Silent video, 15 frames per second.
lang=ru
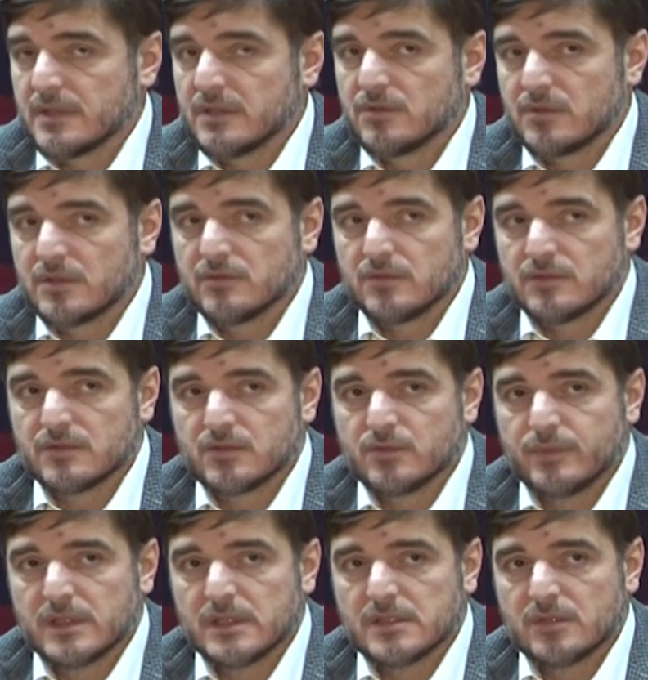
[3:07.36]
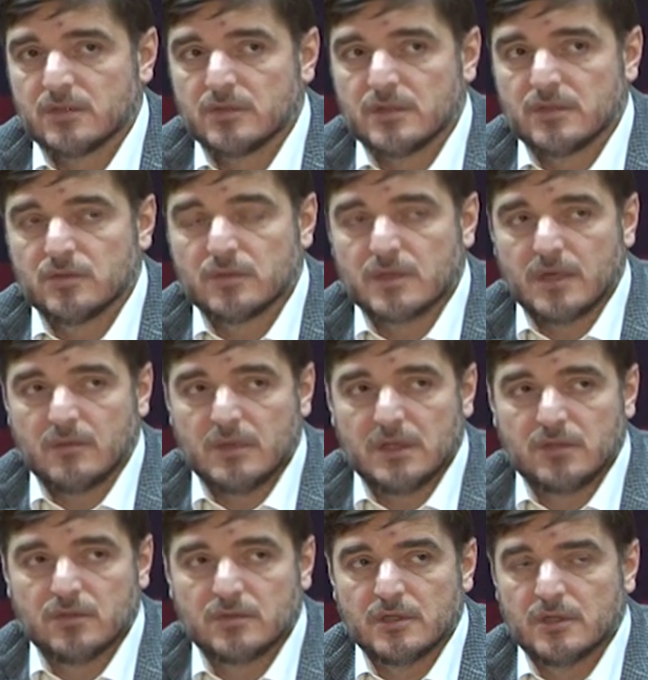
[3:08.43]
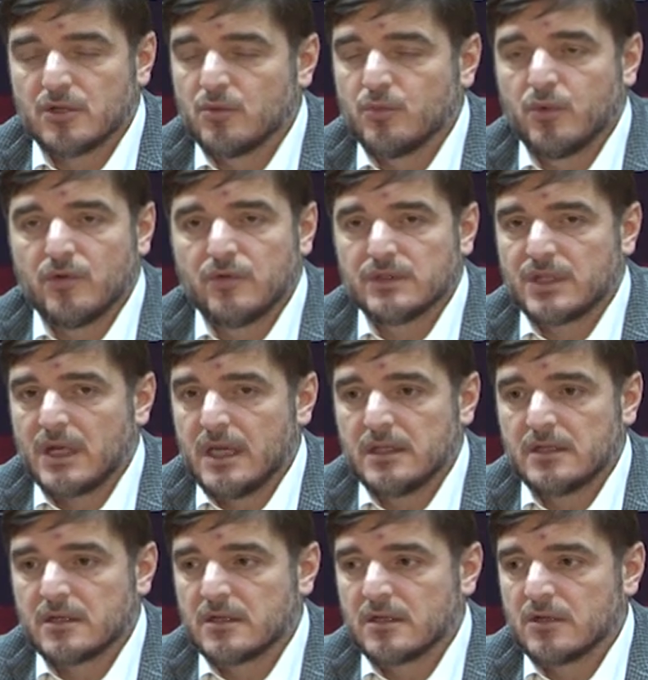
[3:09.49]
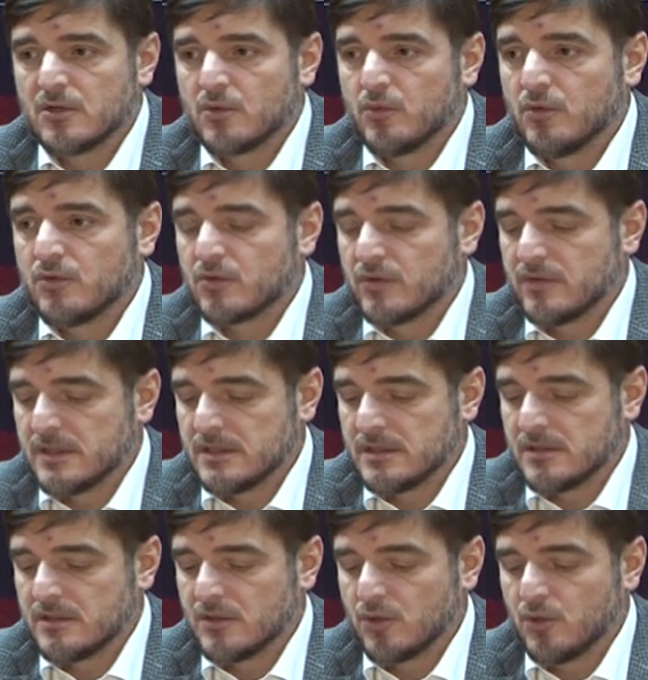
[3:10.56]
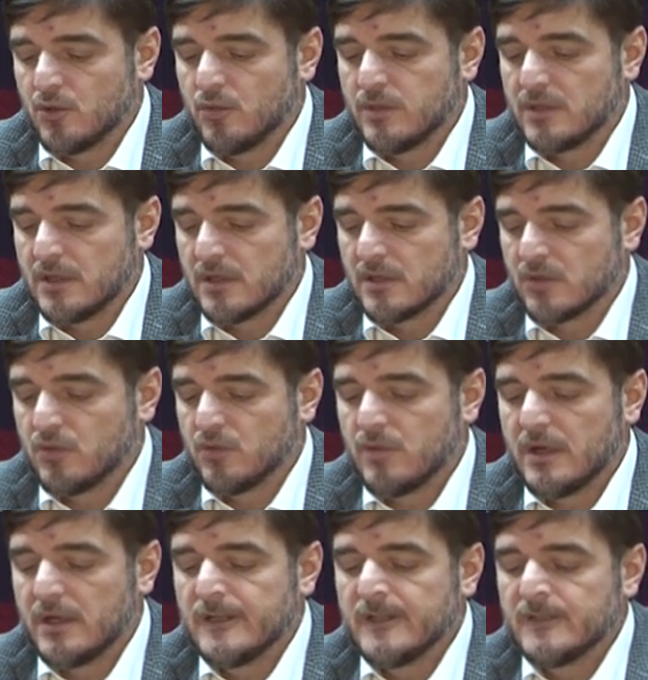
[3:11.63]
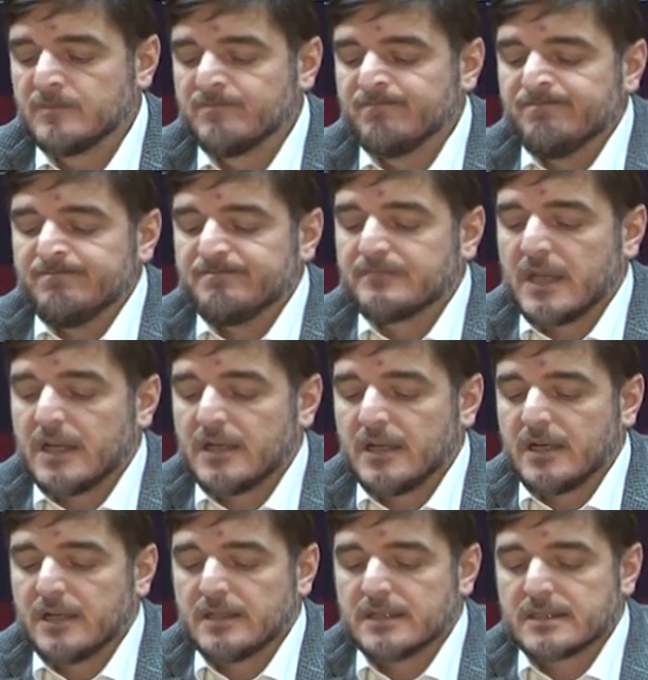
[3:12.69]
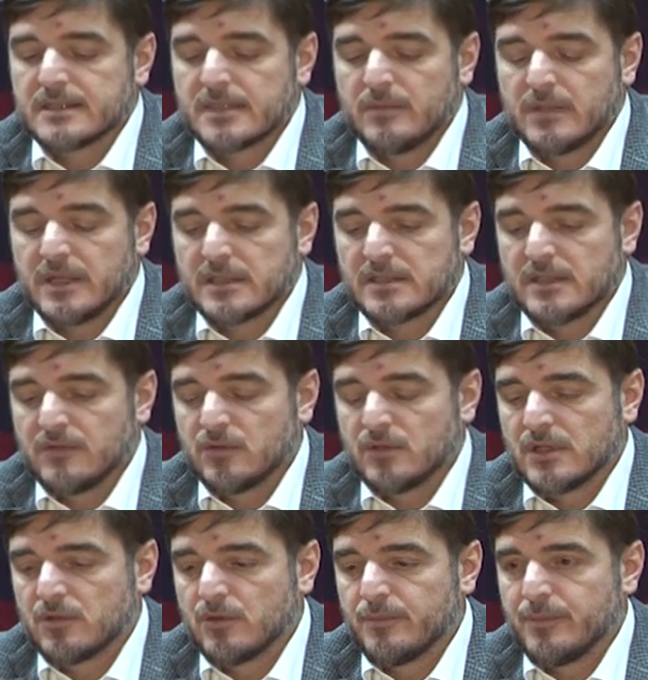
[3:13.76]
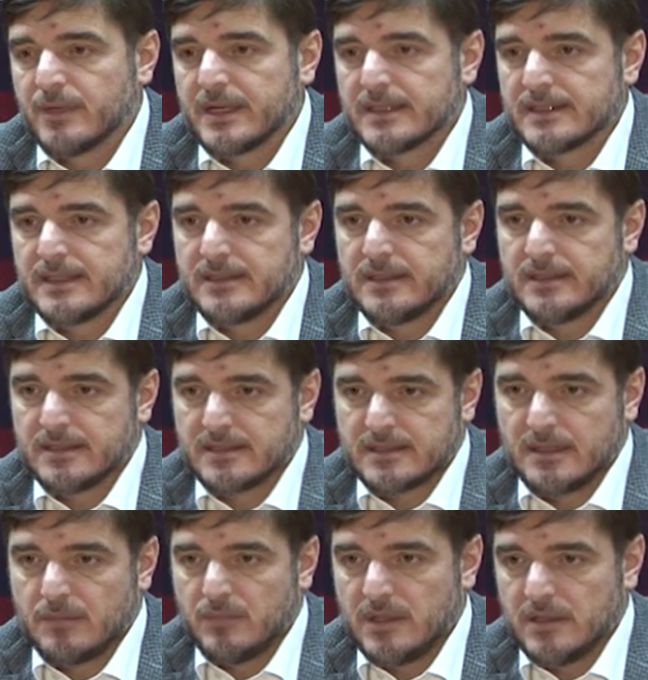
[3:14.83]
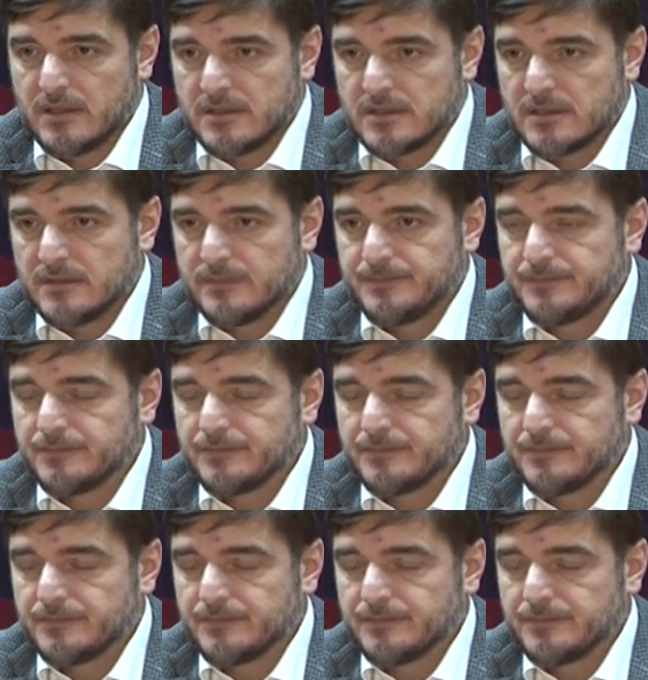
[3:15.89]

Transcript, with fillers: который вот выступает за ту или иную команду, для любого тренера, для любого руководителя клуба, для клуба, а самый основной такой показатель – это стабильность.